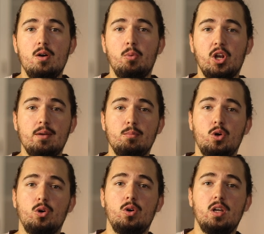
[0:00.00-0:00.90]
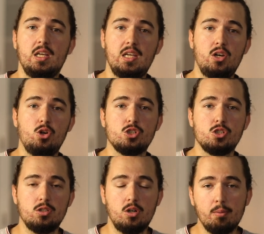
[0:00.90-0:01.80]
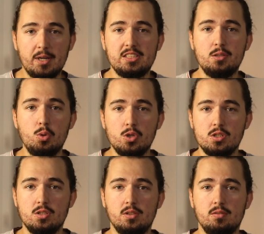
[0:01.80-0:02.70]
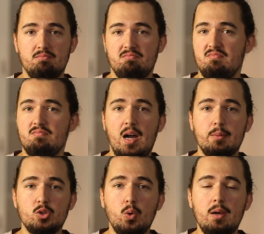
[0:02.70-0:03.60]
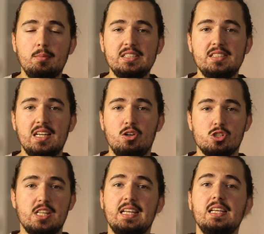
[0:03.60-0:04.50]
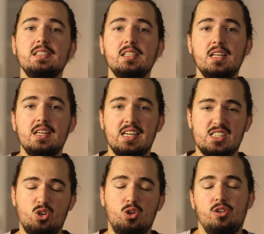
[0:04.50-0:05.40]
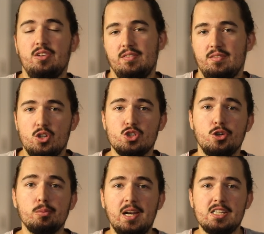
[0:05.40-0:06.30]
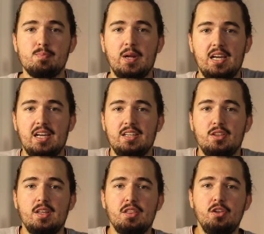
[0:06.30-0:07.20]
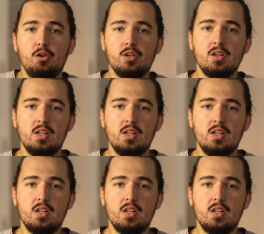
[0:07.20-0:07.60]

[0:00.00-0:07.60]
Por ejemplo, eh, los objetivos, habitualmente los de kit, que son los normales para iniciación,